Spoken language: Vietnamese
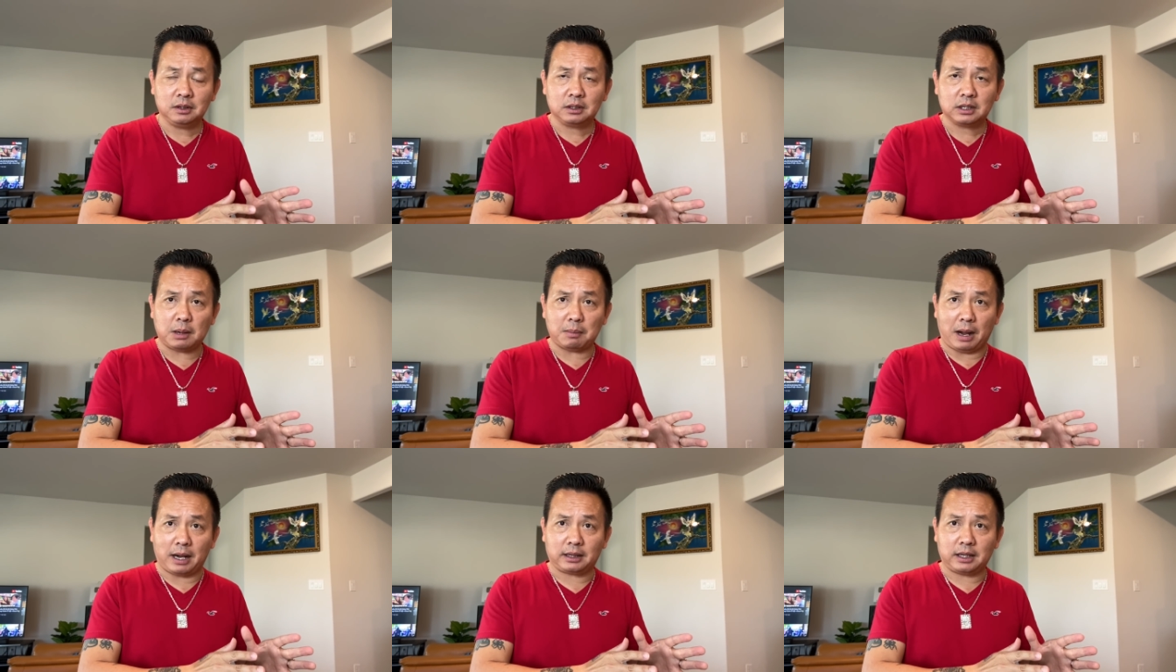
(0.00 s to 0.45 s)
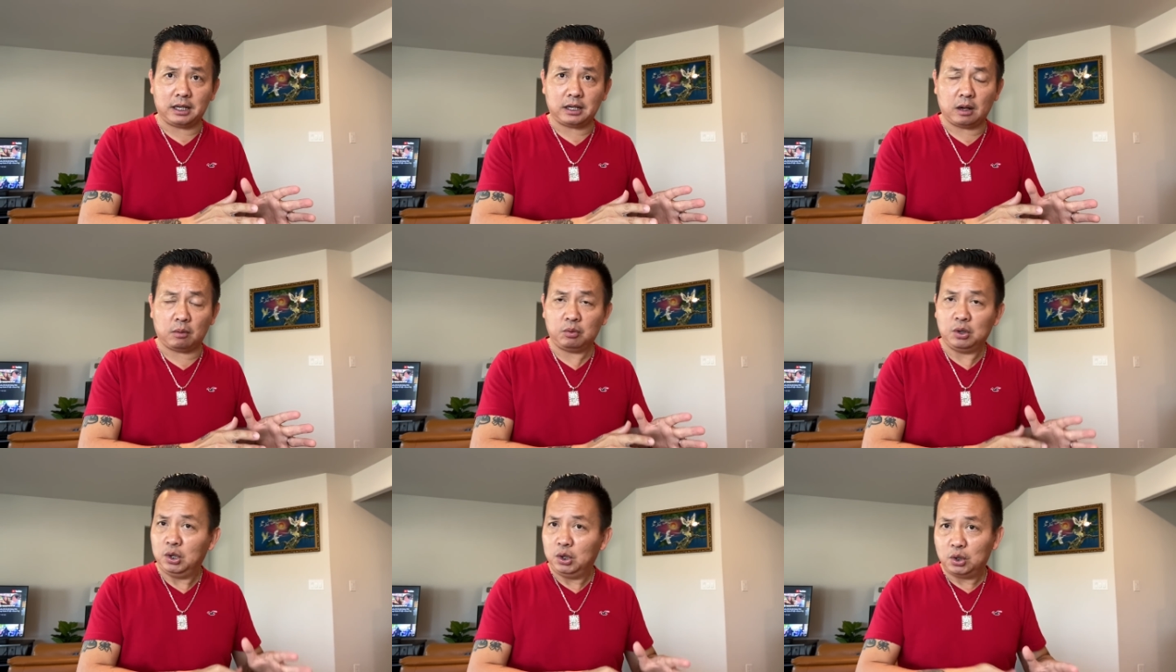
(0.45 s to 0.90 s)
các bạn thấy
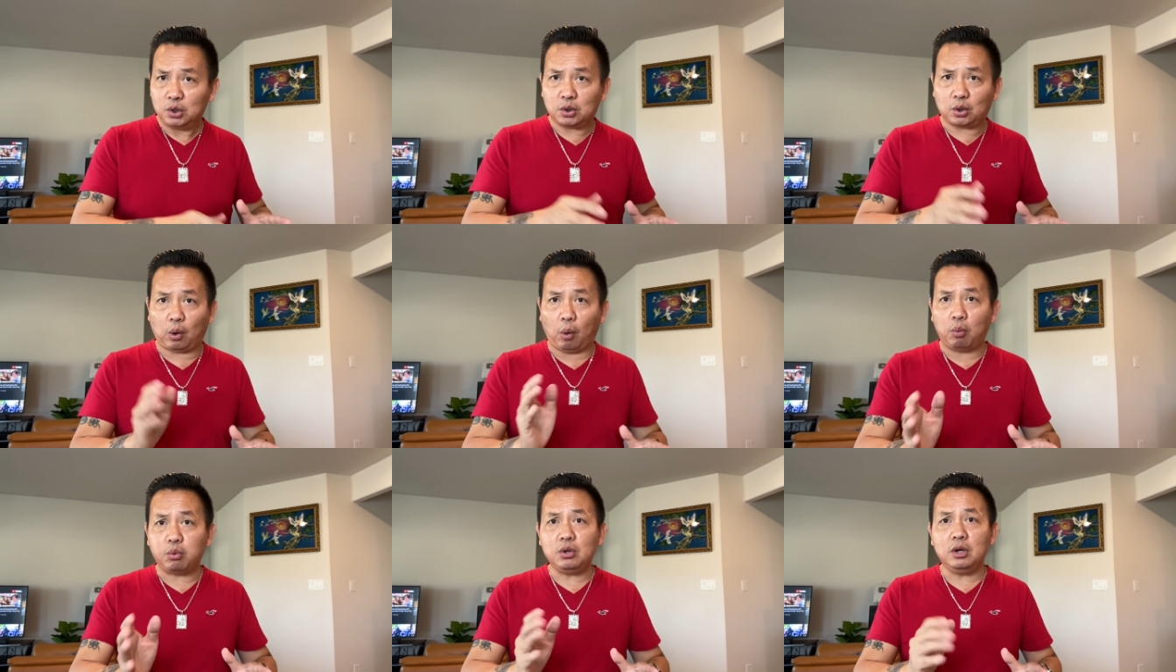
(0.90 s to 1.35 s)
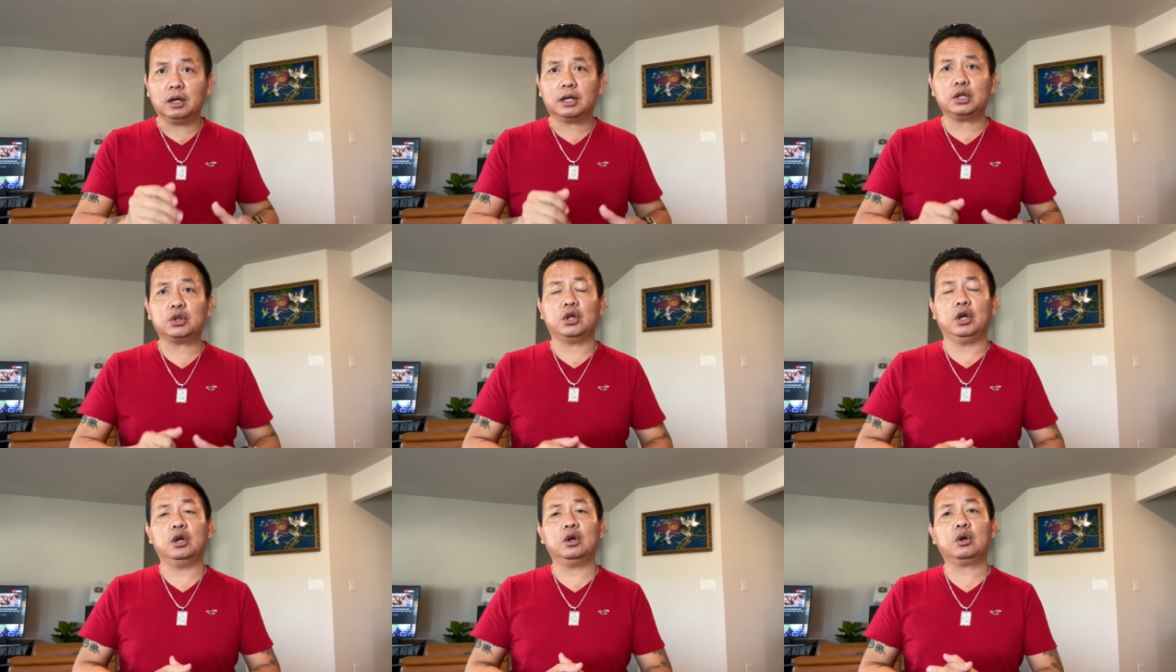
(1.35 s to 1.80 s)
không cũng như
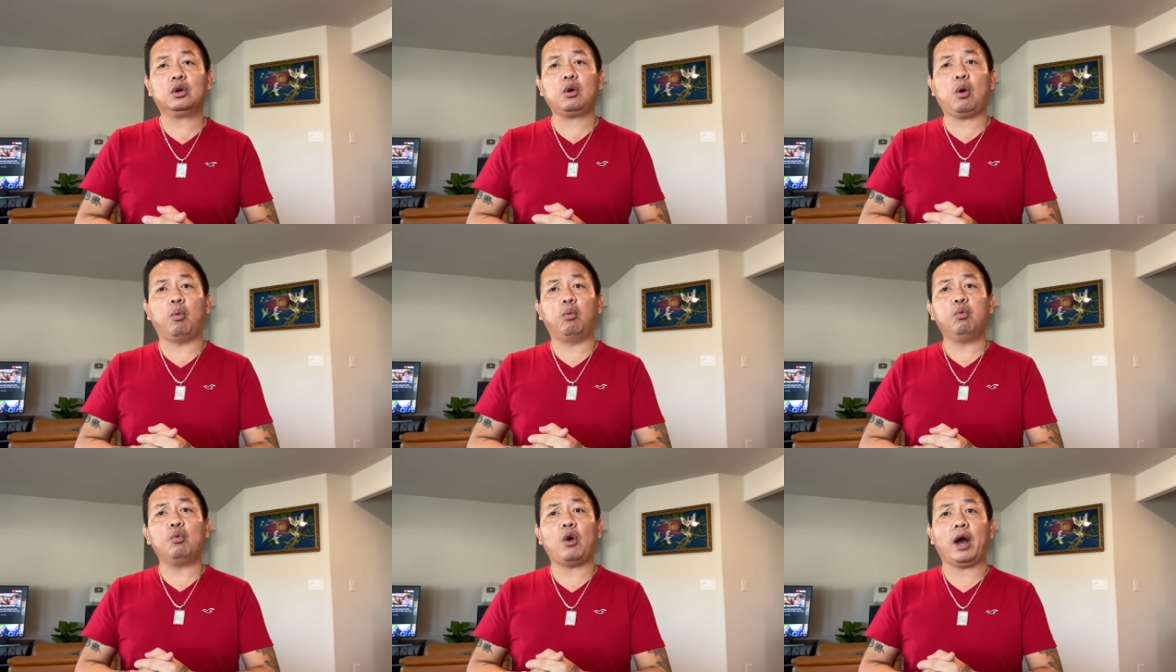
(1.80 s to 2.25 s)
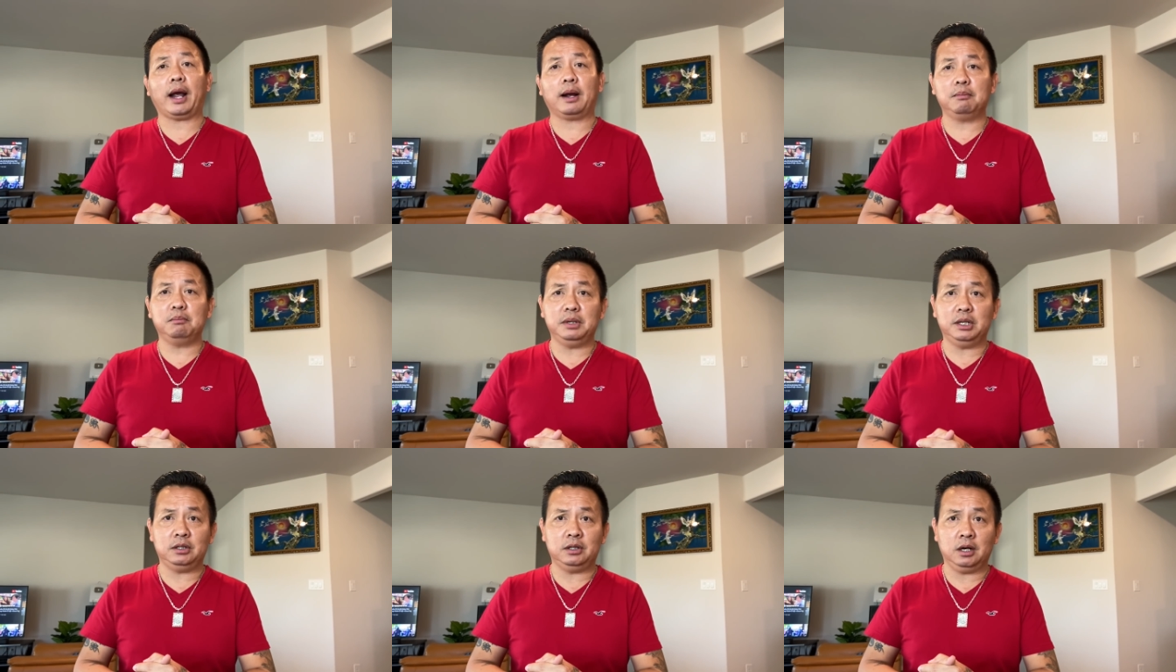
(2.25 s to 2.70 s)
cái chuyện khủng
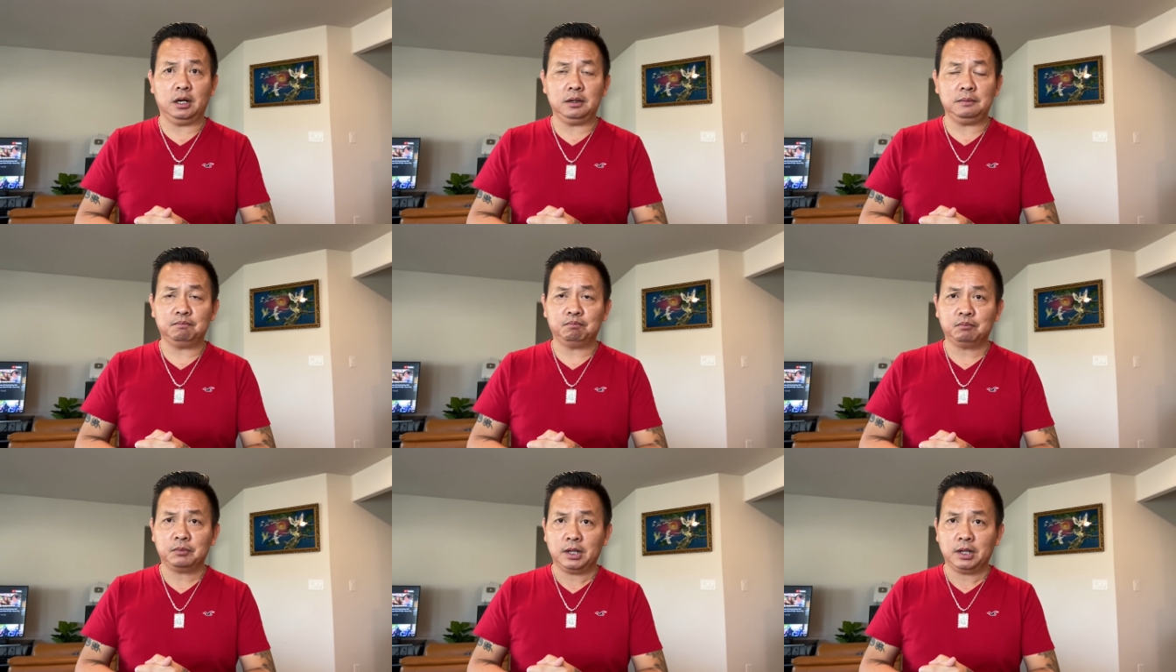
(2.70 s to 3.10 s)
hoảng biên giới